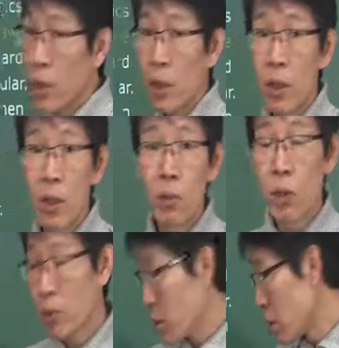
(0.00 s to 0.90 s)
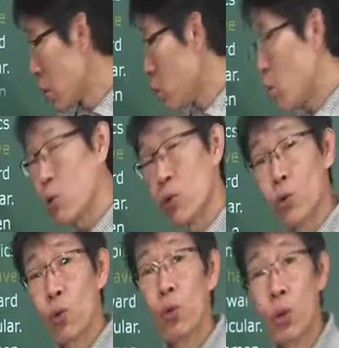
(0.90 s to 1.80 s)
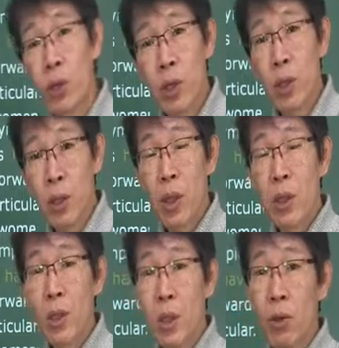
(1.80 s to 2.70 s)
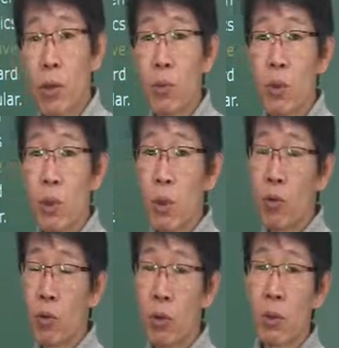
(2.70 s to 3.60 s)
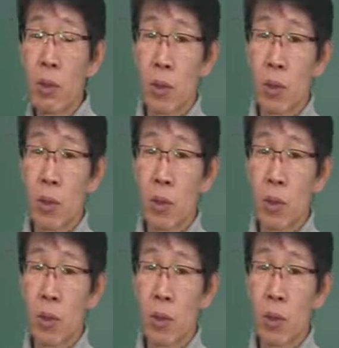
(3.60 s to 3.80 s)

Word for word: 그냥 아는 게 뭐냐면 allow 목적어 투부정사 이렇게 하잖아요. 그러면 allow는